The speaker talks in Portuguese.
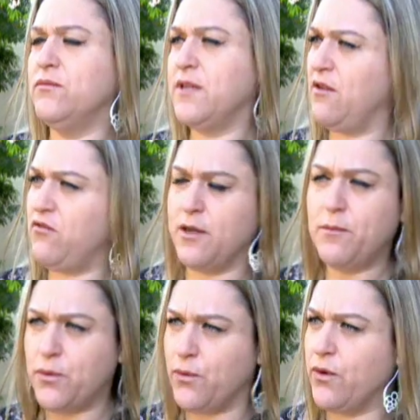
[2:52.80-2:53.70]
um telefona
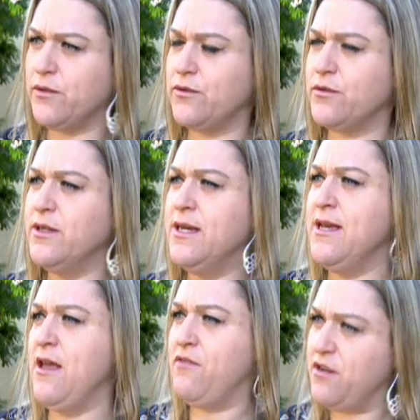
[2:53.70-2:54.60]
para o outro,
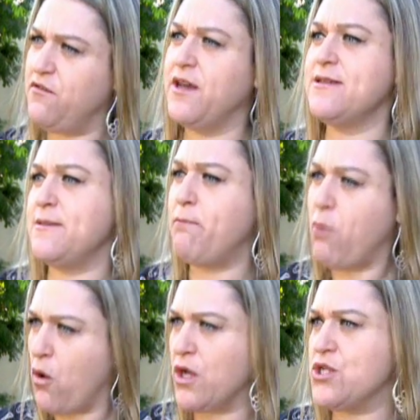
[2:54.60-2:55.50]
verifica se
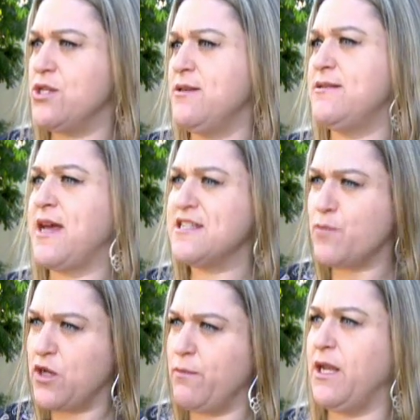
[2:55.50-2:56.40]
pode, se há
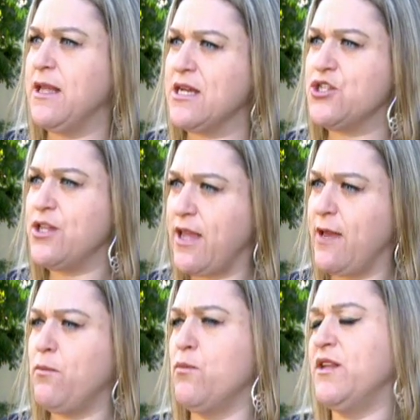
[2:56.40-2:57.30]
disponibilidade de
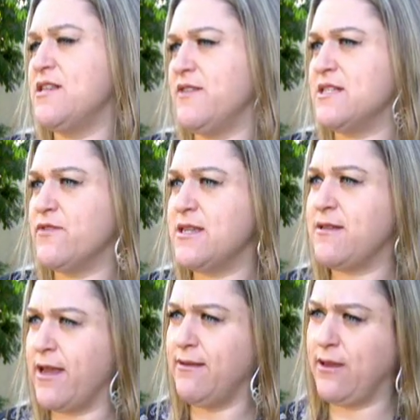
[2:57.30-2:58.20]
tempo. Muitas vezes você
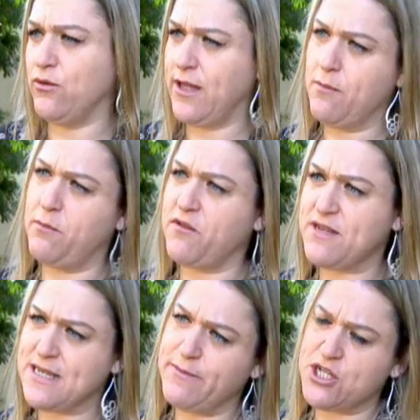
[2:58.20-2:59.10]
tem que ter o tempo para
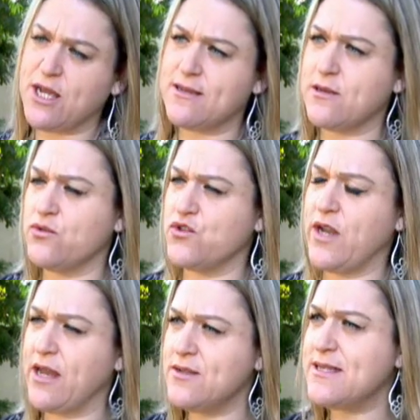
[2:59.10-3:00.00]
fazer a medicação nos
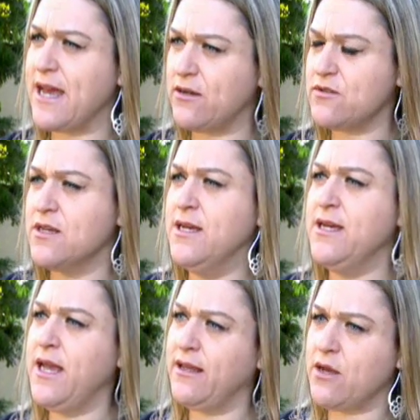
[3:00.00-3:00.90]
horários certos.
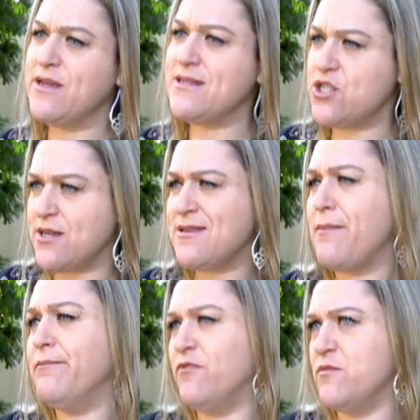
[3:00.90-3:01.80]
Então existe
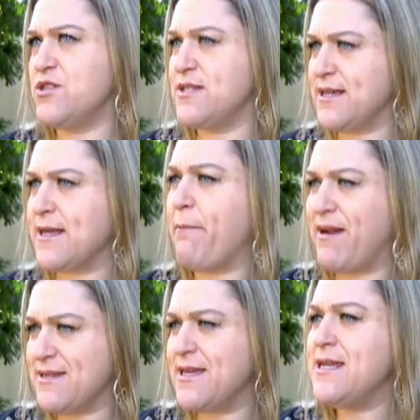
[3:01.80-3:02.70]
essa, vamos dizer, essa
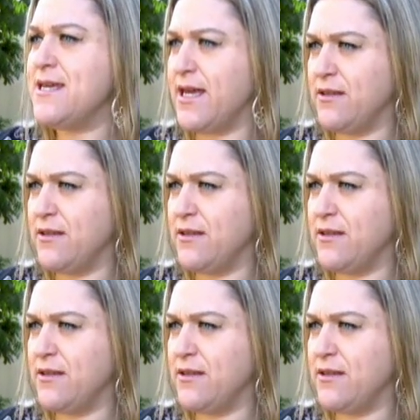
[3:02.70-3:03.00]
parceria